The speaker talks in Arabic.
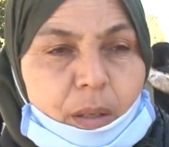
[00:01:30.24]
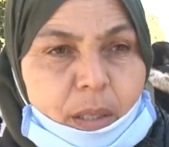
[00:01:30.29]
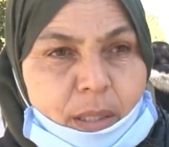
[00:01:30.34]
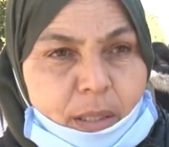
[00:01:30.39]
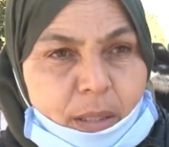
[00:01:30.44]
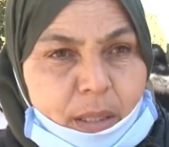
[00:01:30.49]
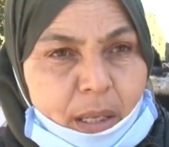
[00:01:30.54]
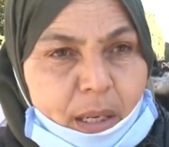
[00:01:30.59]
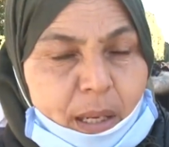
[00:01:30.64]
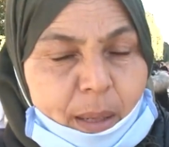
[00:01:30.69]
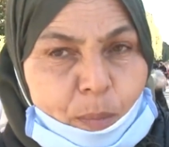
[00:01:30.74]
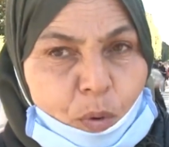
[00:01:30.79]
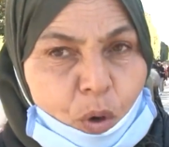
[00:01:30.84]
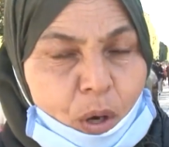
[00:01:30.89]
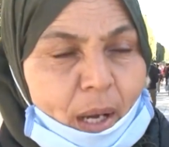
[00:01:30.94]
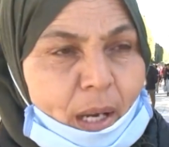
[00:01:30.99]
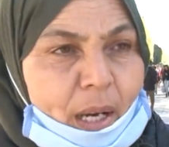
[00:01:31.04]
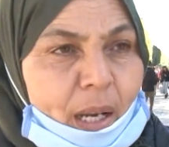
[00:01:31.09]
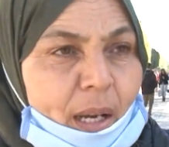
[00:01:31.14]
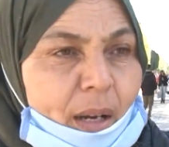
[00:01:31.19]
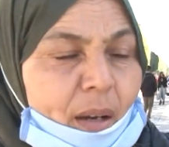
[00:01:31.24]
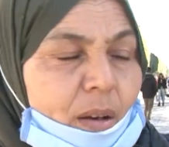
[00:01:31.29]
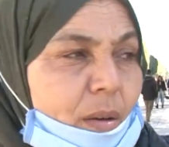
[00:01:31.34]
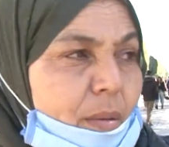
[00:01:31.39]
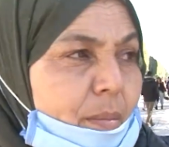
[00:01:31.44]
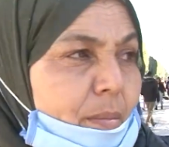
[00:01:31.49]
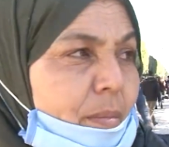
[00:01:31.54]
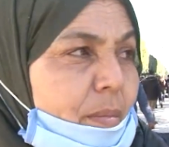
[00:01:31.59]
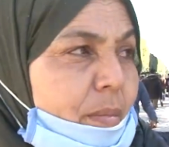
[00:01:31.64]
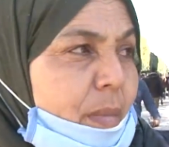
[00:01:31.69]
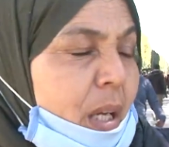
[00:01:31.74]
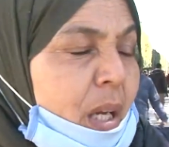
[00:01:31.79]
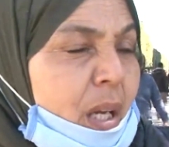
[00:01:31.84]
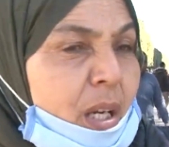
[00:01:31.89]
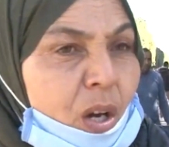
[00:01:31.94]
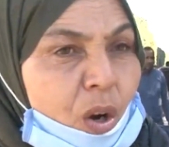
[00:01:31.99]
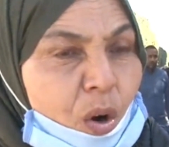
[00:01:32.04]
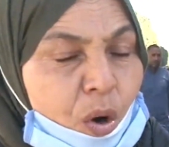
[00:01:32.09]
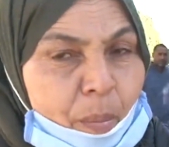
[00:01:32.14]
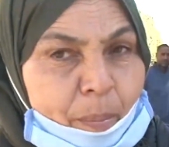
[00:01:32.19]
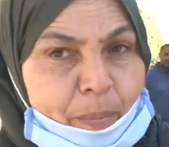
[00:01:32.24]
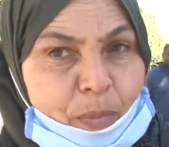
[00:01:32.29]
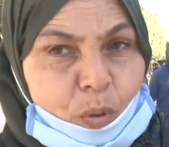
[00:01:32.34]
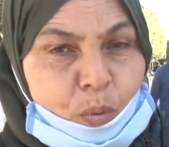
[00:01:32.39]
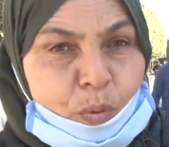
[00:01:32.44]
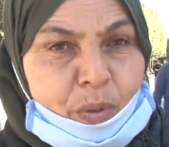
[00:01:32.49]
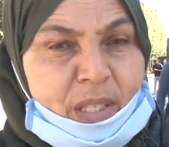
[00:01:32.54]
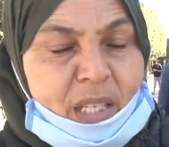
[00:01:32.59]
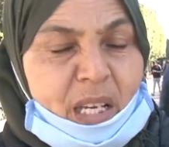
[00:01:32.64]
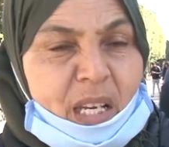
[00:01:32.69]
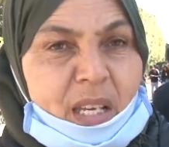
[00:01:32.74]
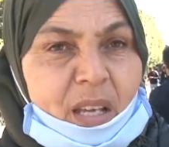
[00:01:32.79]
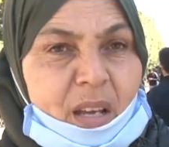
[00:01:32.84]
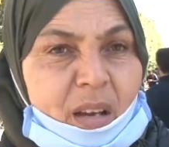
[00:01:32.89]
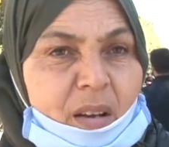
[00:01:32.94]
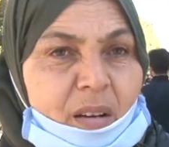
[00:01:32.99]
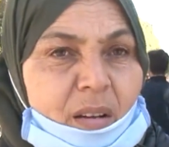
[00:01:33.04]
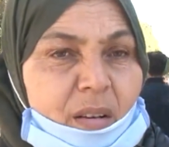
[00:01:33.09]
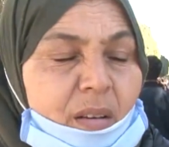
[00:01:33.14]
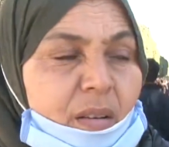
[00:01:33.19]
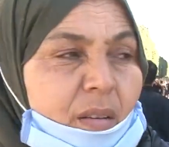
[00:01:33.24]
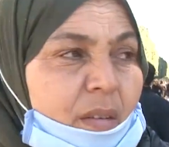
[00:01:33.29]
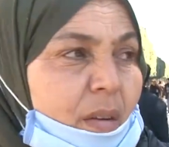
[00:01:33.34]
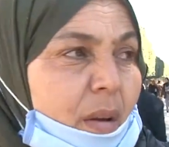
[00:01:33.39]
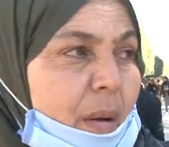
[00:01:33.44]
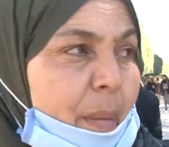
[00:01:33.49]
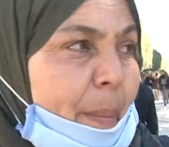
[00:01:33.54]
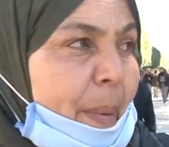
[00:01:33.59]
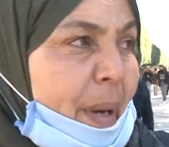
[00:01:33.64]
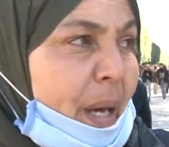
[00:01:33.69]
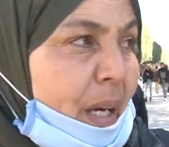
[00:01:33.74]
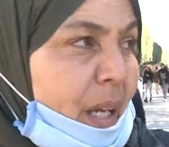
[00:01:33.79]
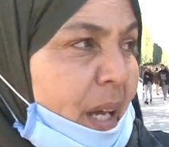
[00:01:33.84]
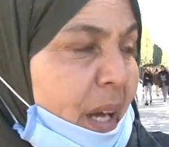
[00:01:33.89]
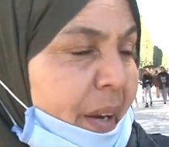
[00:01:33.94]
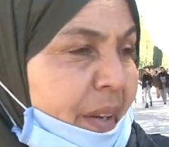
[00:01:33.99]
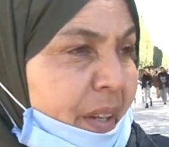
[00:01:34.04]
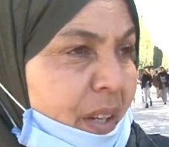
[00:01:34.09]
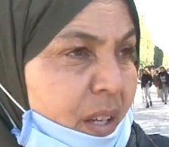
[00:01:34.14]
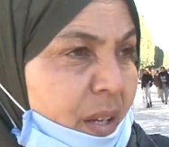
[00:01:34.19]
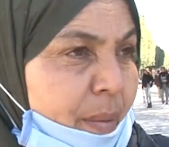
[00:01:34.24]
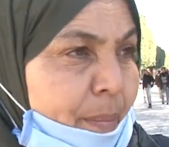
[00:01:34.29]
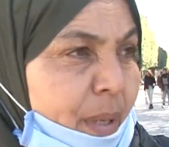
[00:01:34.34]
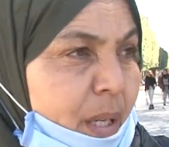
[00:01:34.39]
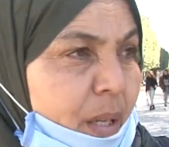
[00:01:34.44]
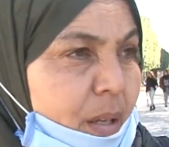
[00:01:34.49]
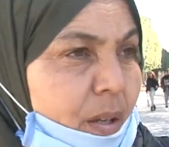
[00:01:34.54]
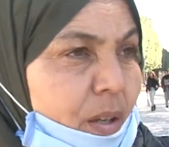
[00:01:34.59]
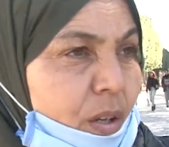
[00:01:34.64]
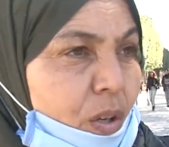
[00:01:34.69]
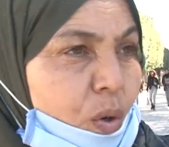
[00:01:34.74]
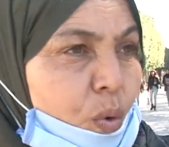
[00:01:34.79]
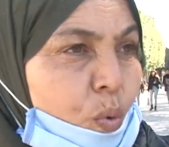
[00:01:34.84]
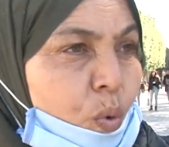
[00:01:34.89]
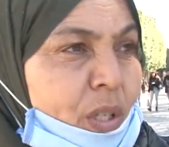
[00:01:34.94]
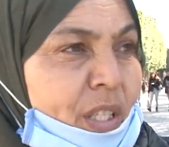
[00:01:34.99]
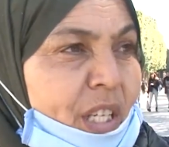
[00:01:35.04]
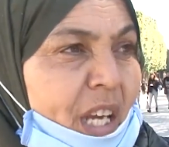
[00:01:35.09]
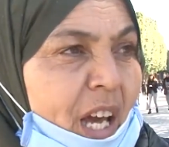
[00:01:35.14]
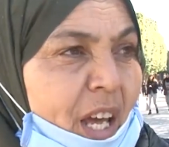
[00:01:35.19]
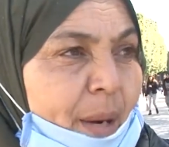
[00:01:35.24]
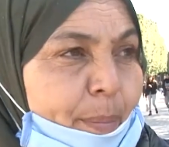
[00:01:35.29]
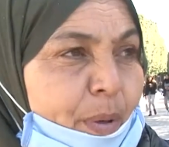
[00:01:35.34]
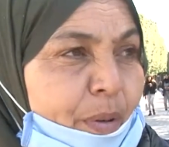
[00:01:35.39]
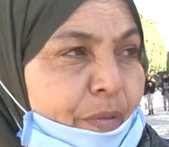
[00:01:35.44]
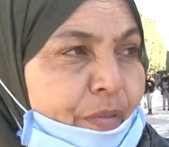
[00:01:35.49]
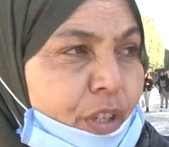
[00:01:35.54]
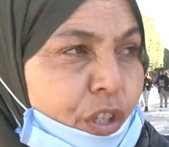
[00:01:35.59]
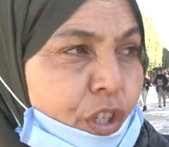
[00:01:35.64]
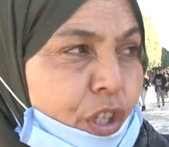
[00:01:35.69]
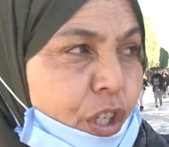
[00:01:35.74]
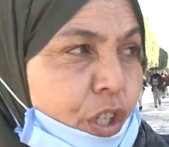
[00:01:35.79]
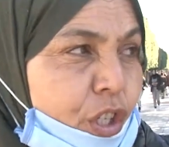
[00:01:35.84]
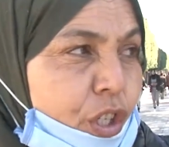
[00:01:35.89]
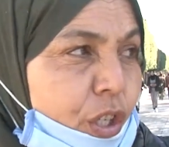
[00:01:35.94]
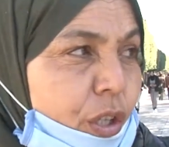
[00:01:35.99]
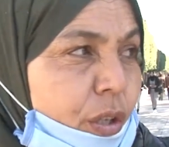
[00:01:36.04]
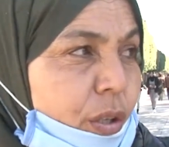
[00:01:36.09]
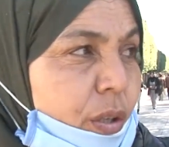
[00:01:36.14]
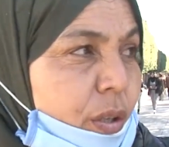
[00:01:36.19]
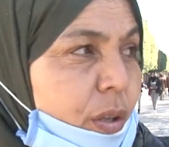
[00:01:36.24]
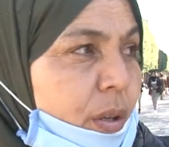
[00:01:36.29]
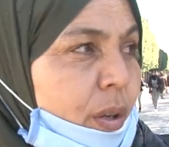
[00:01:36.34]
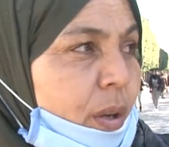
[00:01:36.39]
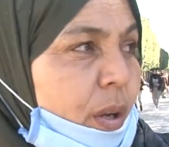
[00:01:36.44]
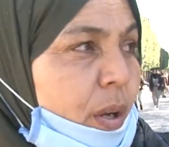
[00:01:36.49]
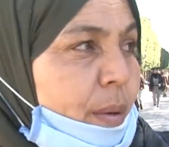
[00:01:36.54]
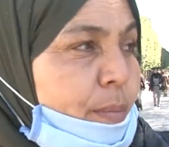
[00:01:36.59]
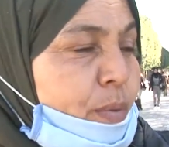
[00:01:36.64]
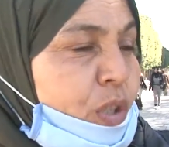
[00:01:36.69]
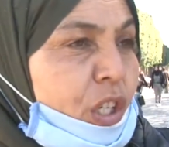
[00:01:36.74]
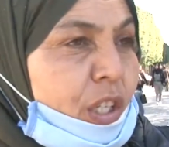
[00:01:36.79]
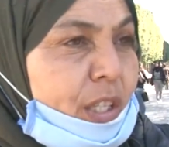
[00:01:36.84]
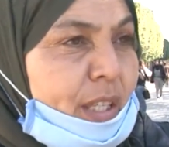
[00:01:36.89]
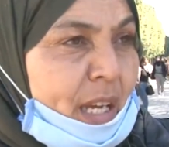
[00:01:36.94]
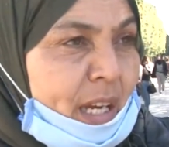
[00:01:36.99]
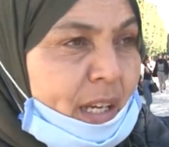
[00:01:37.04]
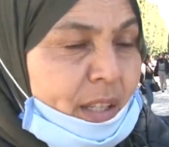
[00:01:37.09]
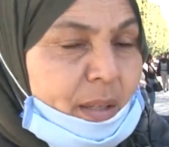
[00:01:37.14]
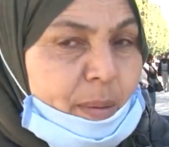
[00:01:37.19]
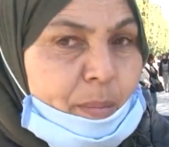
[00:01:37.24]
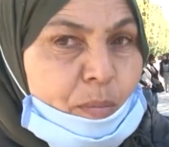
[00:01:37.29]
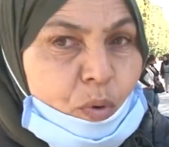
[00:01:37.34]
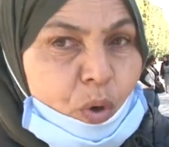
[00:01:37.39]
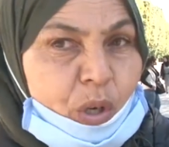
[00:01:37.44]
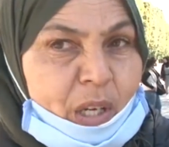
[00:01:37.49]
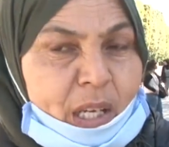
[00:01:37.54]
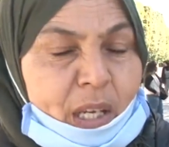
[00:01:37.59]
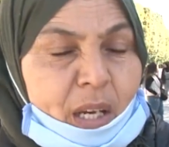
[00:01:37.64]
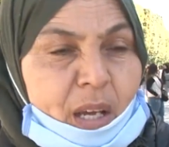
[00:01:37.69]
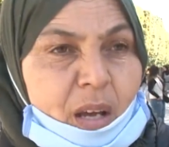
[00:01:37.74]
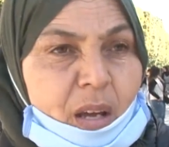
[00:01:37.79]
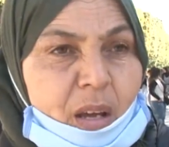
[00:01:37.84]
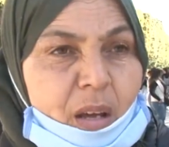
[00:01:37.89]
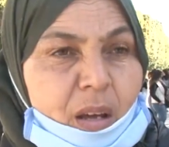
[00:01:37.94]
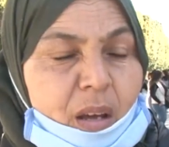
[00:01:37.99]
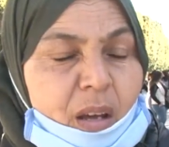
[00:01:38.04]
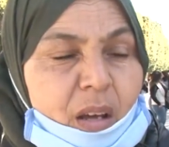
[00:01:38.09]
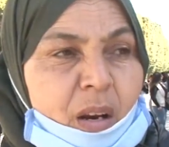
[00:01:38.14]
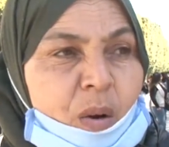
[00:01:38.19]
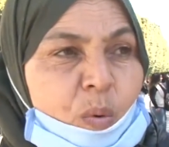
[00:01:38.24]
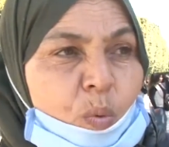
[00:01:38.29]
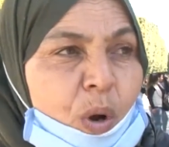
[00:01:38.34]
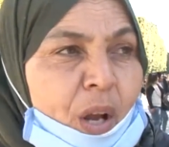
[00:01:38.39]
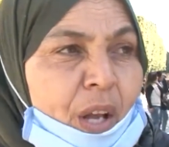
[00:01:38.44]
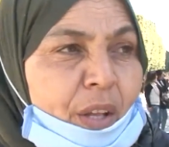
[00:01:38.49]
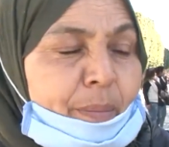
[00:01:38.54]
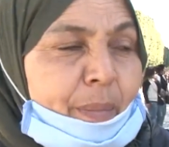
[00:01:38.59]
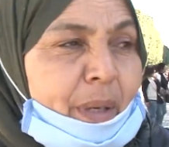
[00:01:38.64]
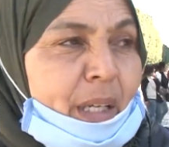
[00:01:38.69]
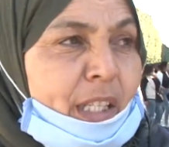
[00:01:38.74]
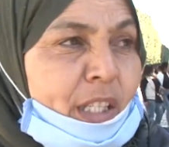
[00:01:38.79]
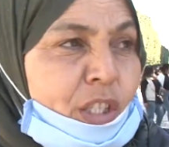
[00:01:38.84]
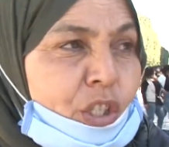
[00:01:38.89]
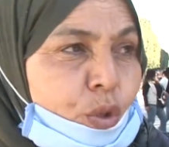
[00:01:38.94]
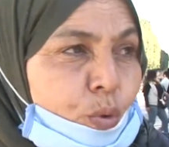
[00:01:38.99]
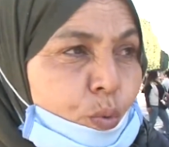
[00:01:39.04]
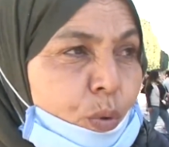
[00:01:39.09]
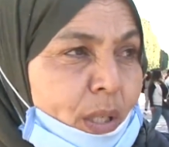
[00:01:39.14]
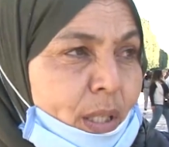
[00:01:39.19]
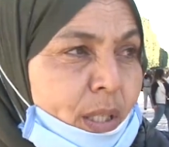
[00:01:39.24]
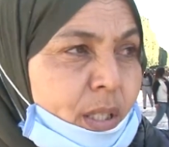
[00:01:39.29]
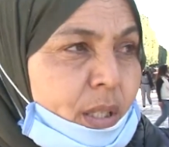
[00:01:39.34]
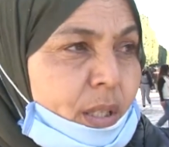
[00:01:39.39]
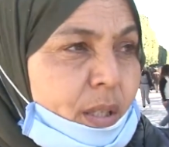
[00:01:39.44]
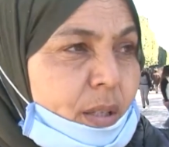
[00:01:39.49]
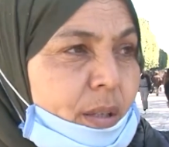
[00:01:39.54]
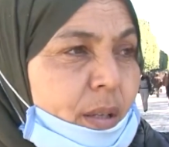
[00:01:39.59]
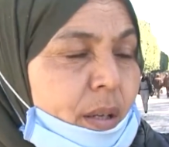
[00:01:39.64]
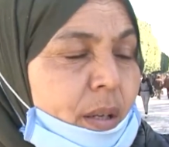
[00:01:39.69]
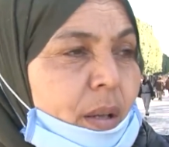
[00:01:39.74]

السلام عليكم انا ام تونسيه مباركه الرحيمي ولدي عربي الفرشيشي مشيت نخدم معينه روحت ما لقيتش ولدي